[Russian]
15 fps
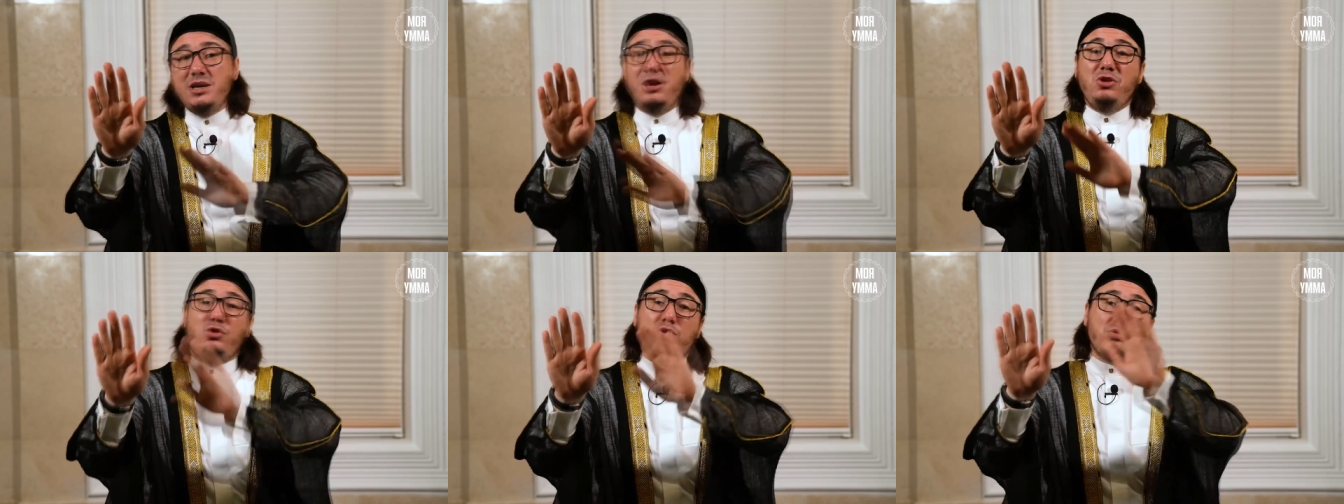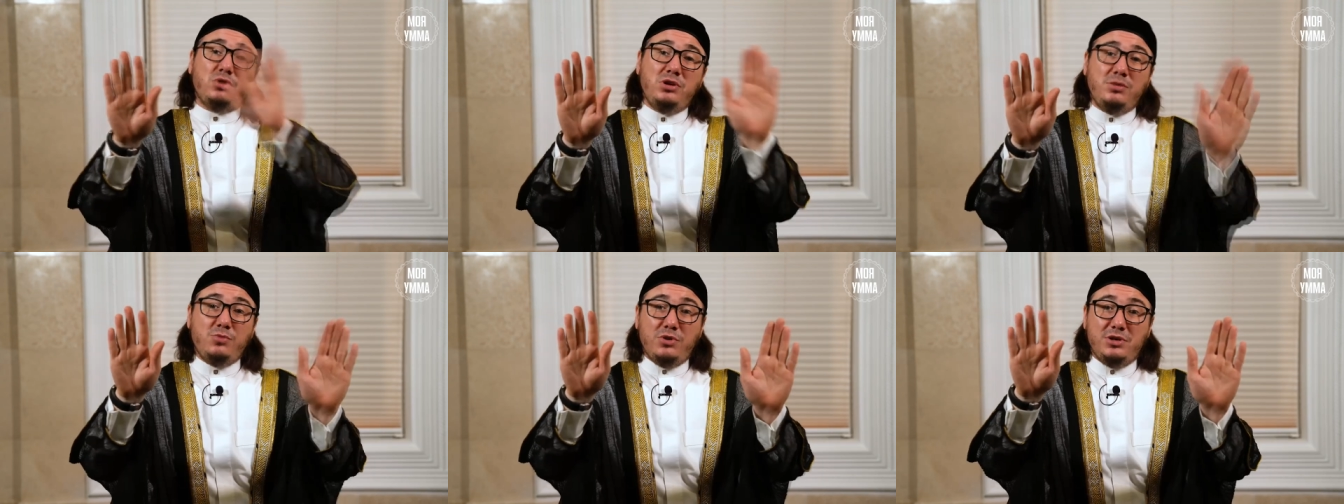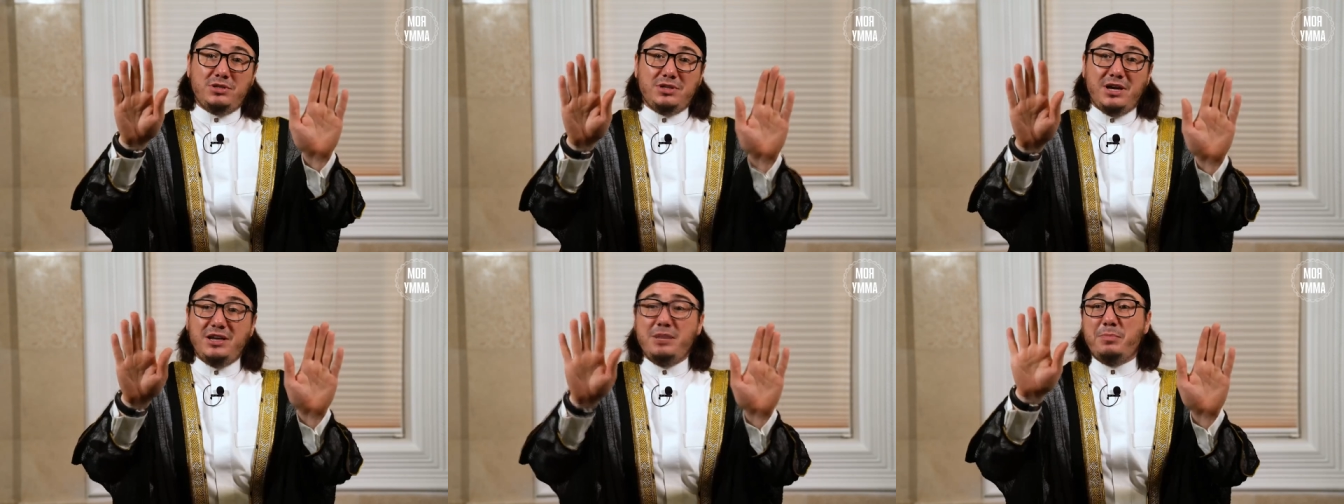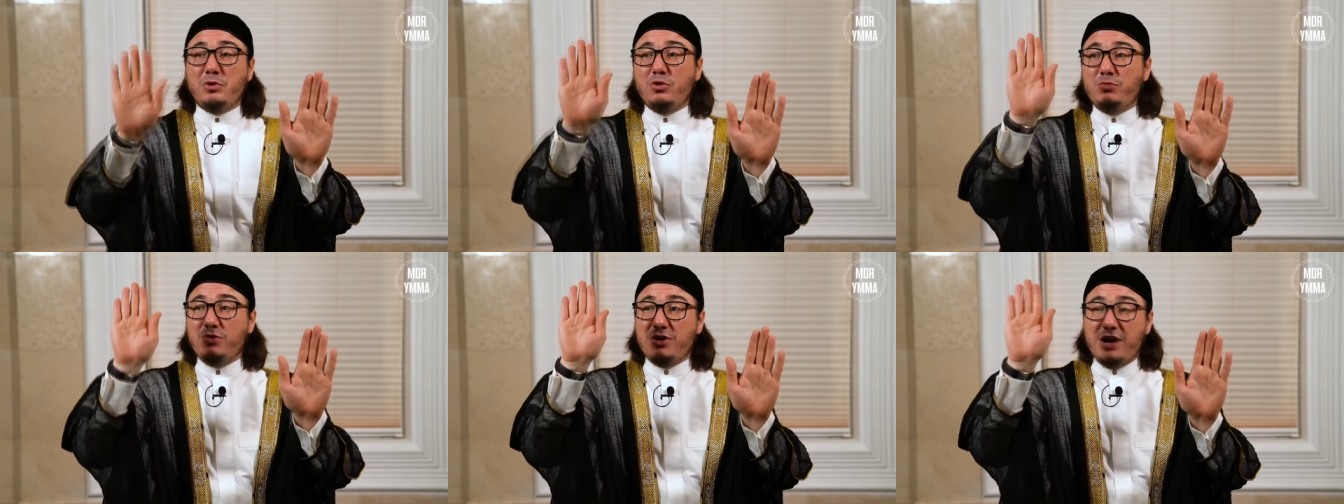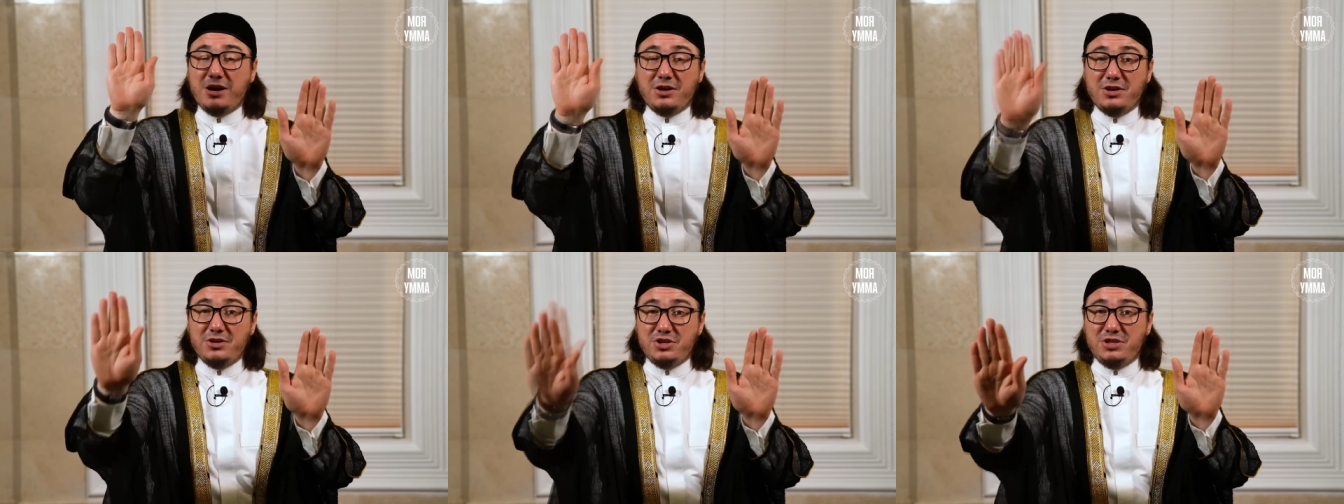и тот, кто не молится, они подобны
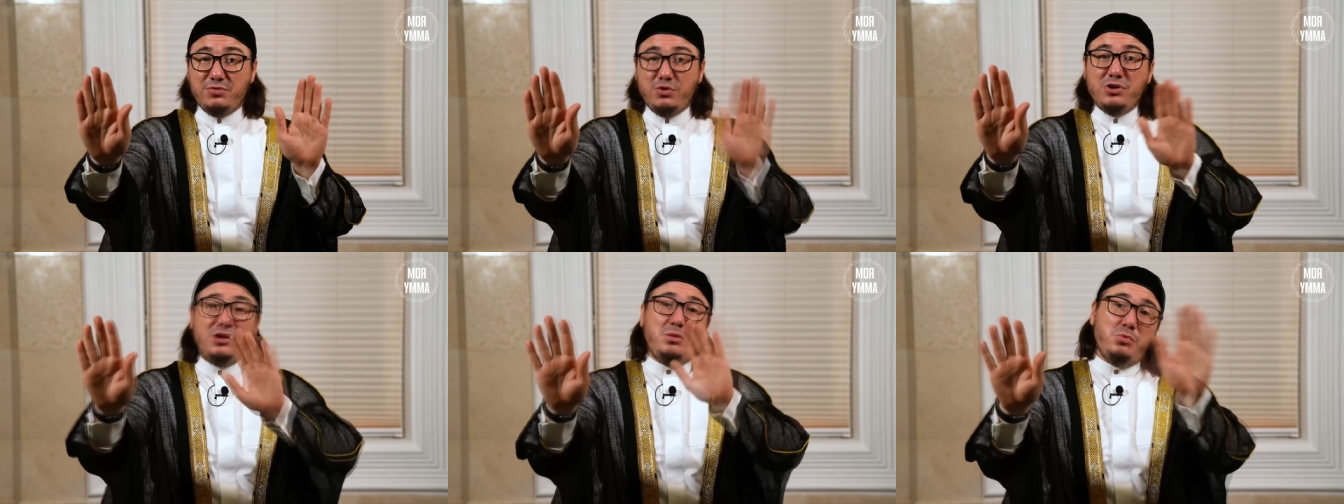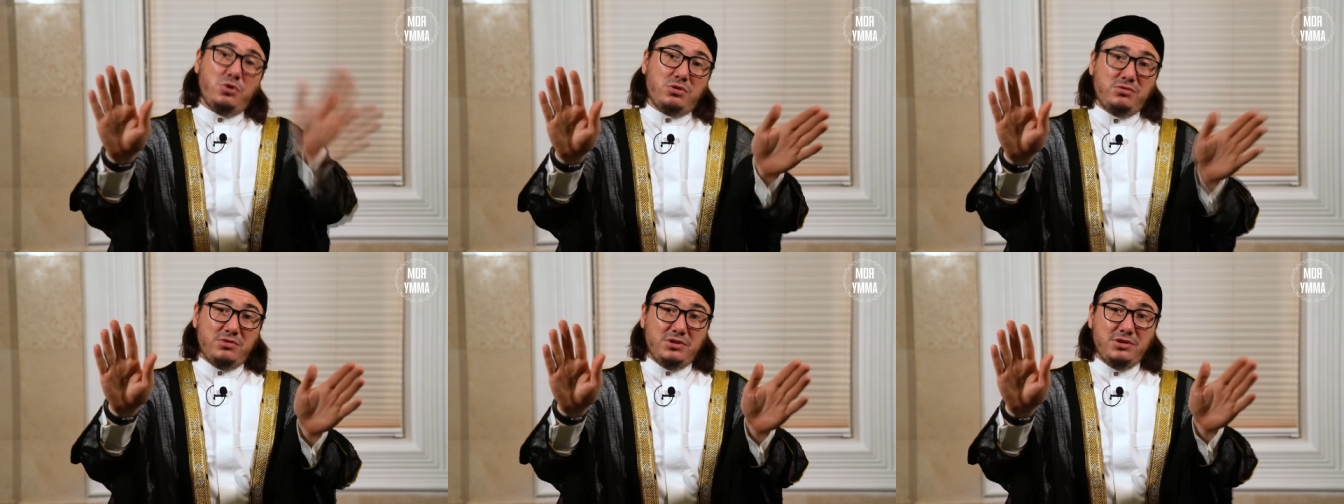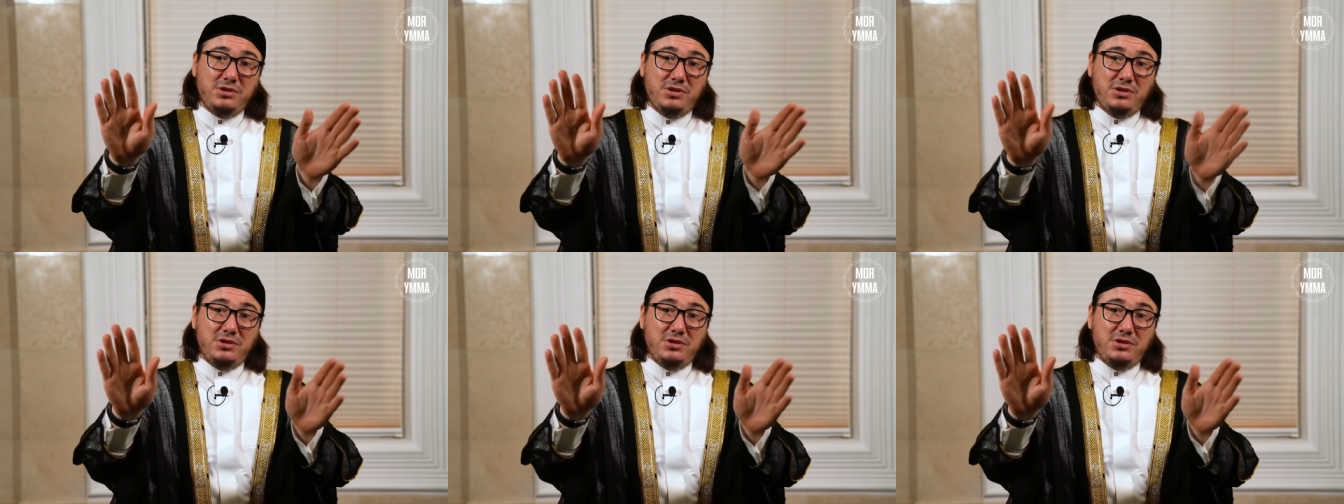как живой и мертвый.